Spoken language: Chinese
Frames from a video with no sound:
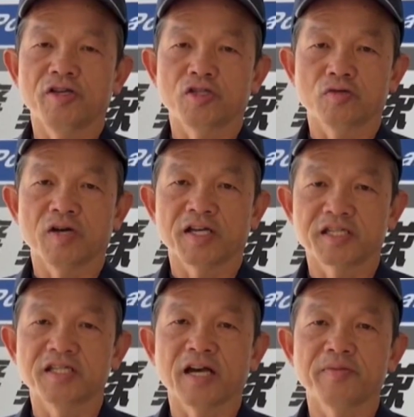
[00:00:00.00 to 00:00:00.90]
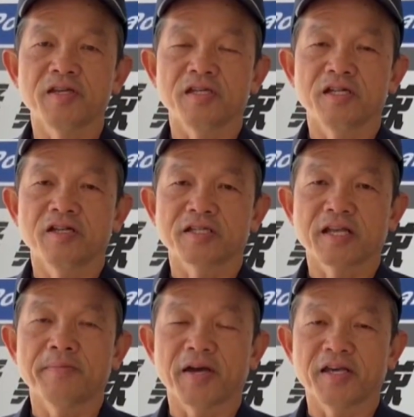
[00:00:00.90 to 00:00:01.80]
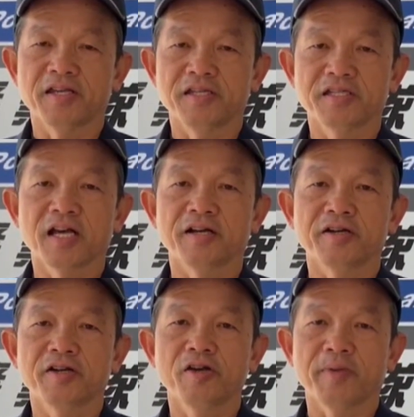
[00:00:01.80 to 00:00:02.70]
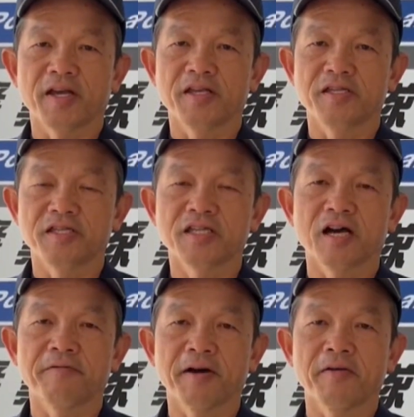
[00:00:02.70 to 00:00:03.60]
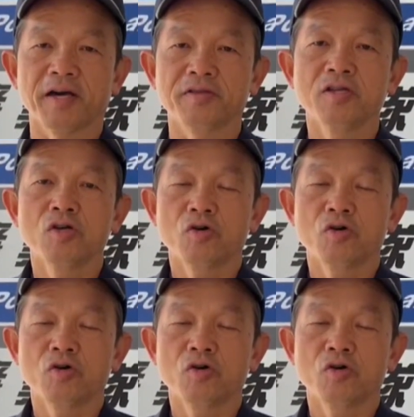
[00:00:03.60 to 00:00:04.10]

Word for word: 以处罚新台币三百元以上六百元以下罚款，